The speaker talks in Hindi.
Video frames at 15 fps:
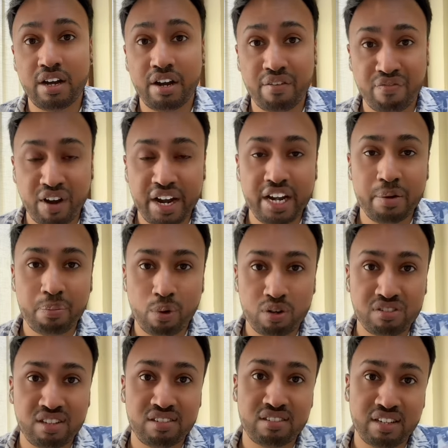डिफाइंड
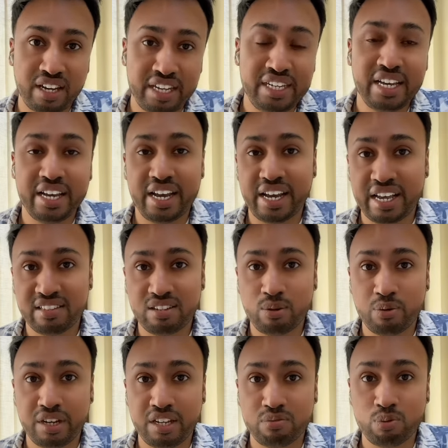प्रोसेस नहीं है कि कैंसिल
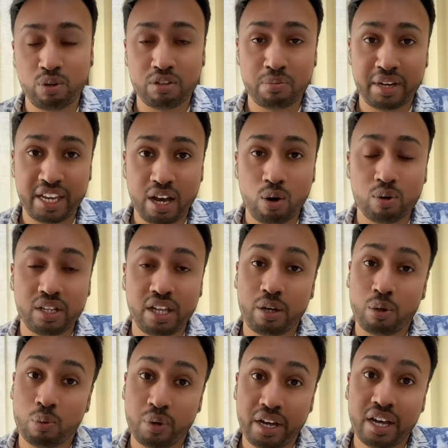होने की सूरत में क्या होता है
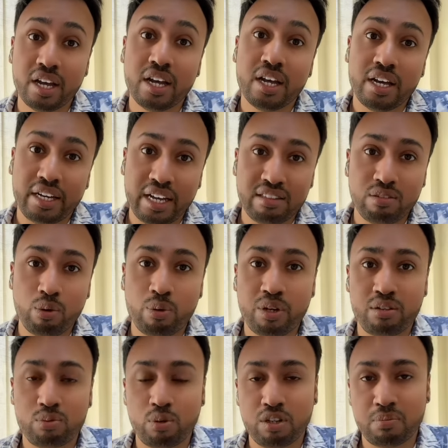क्योंकि कैंसिल होने की
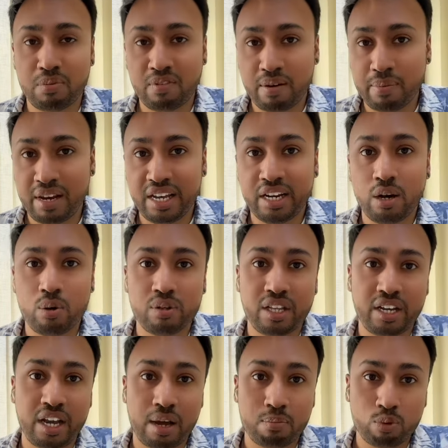सूरत में वहाँ पे लिखा होता है
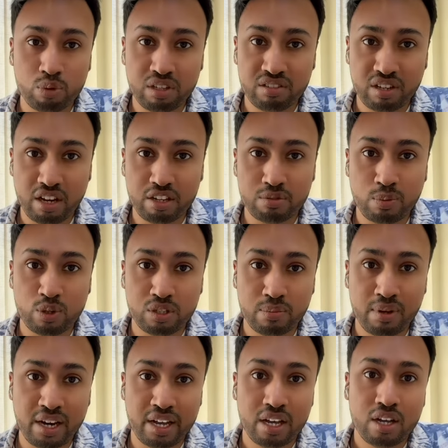कि आप खुद इसके
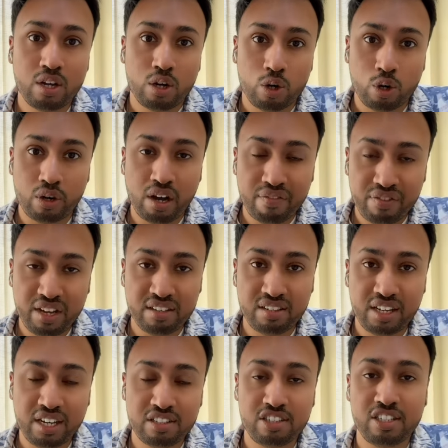रिस्पॉन्सिबल हैं और काफ़ी ऐसे
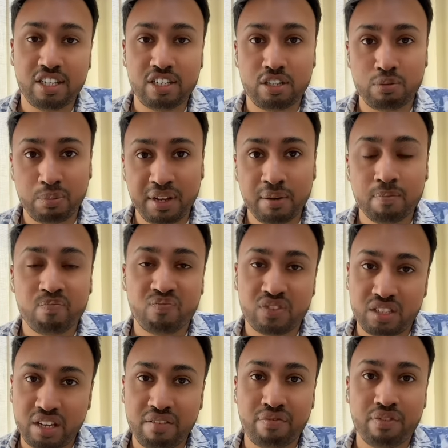केसेज हैं जिसमें
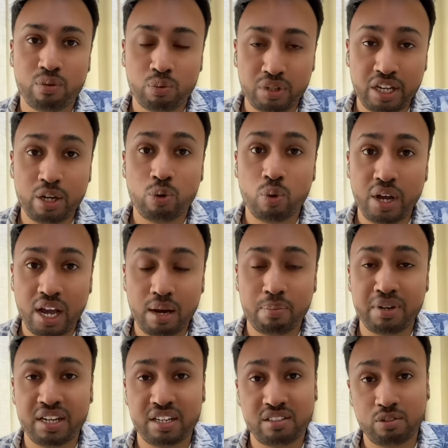सेफ उनकी कोई हेल्प
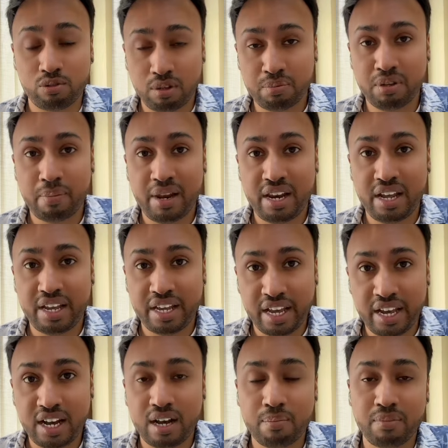नहीं करती सबसे पहले ये
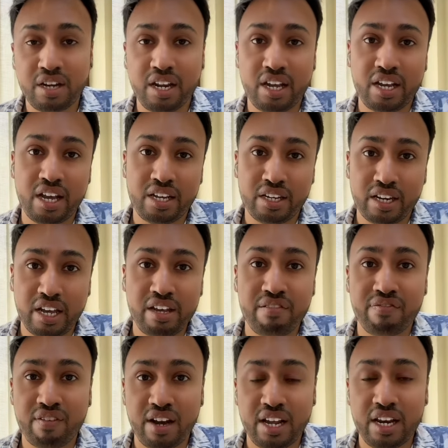काम करें कि एक नई
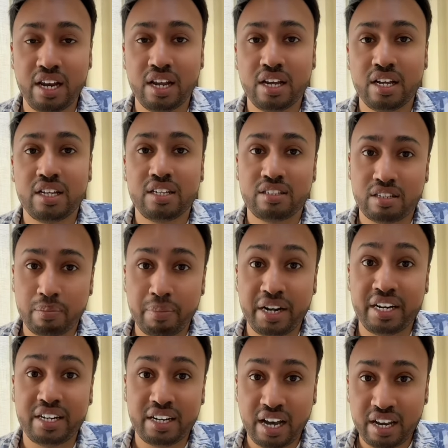फाइल
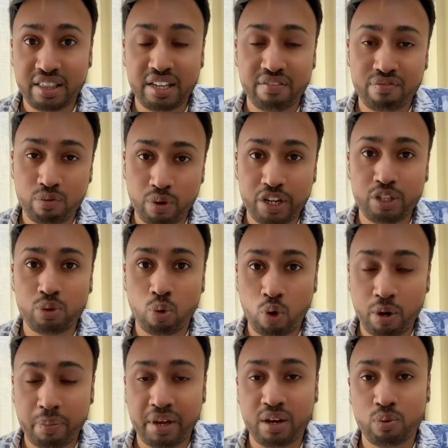सबमिट कर दें फौरी
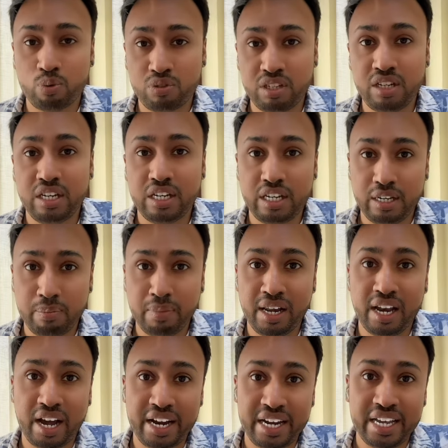तौर पे उसी ईमेल
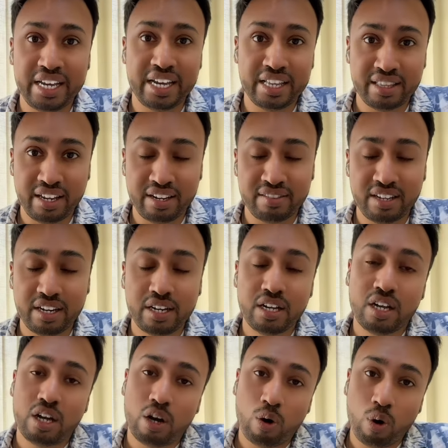आईडी के अंदर अंदर
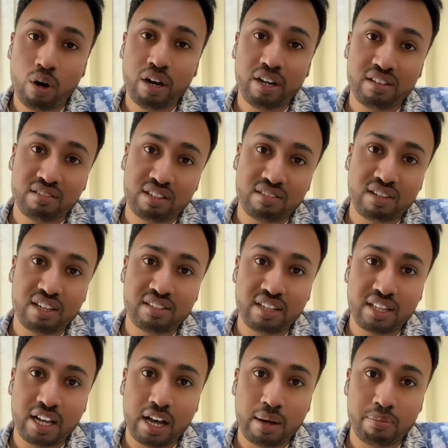और इसके साथ
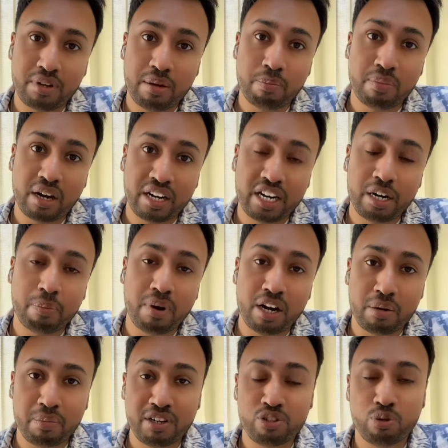साथ आप ये बाकी
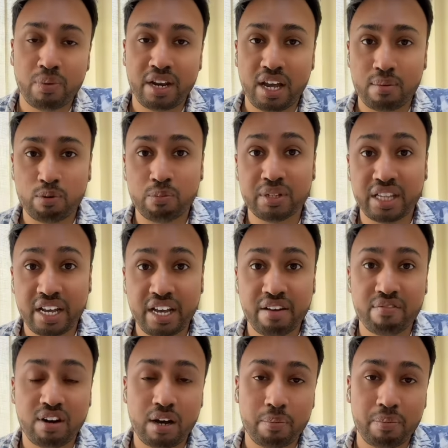डिपार्टमेंट्स जो मैंने आपको बताए हैं
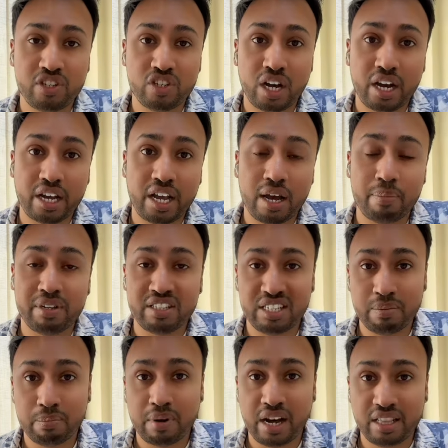वहाँ पे जाके आप इनसे
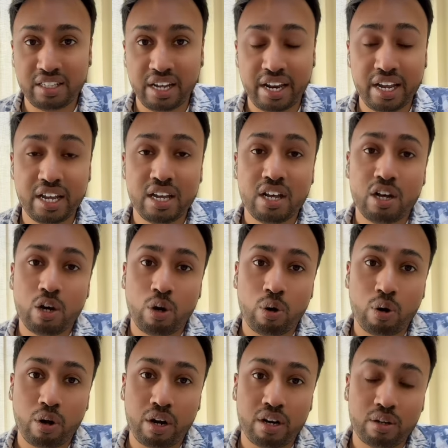बात करें
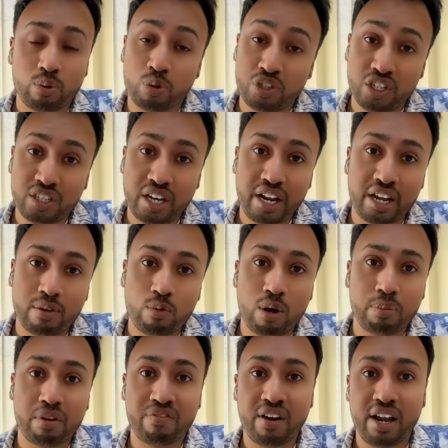और कोशिश करें कि वो
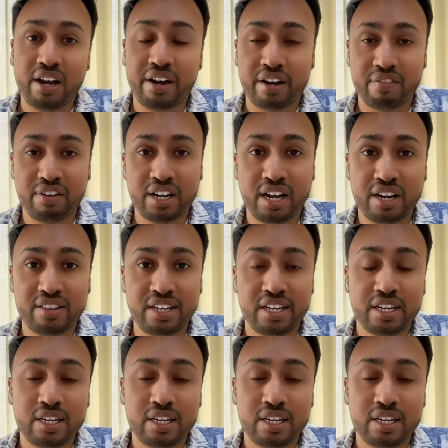आपकी फ़ाइल रिकवर कर दें